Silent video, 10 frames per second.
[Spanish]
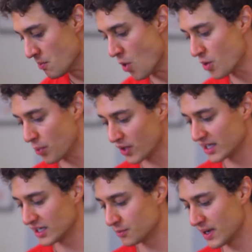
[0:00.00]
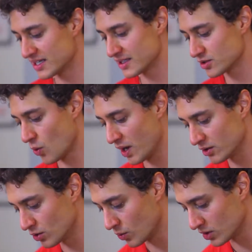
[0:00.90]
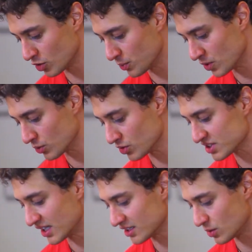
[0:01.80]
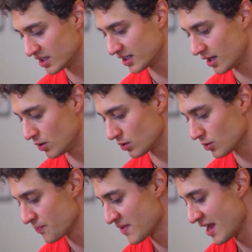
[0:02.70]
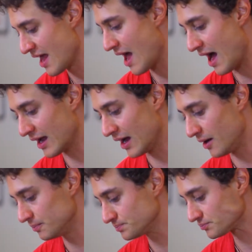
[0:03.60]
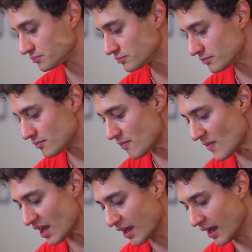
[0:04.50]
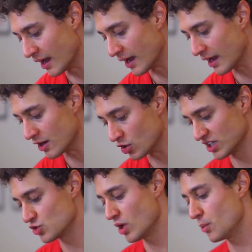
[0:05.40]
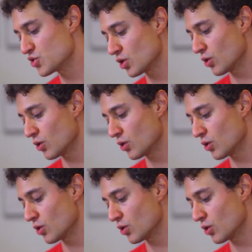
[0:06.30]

muy poquitas veces cuento cuántos minutos están las cosas en el horno. Acá eh, nos ayuda mucho el